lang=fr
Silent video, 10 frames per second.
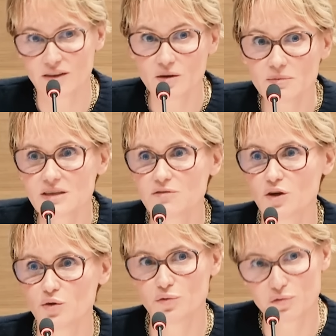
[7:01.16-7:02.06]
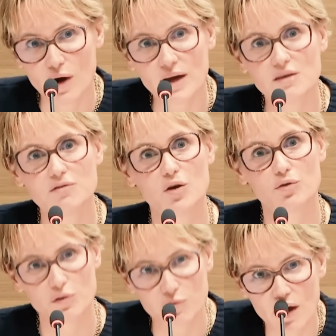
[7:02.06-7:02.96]
qu'un homme qui viole une fois, il viole
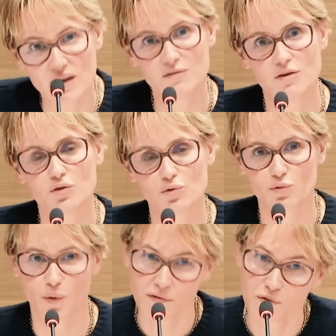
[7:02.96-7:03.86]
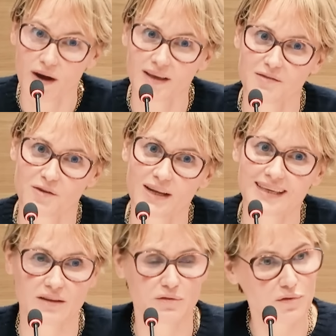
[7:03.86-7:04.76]
deux fois, il viole trois fois, il viole
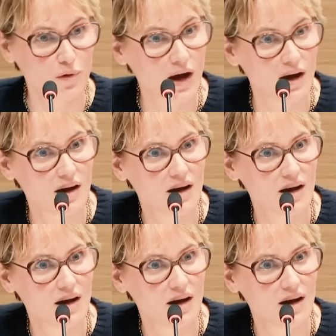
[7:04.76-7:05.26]
quatre fois.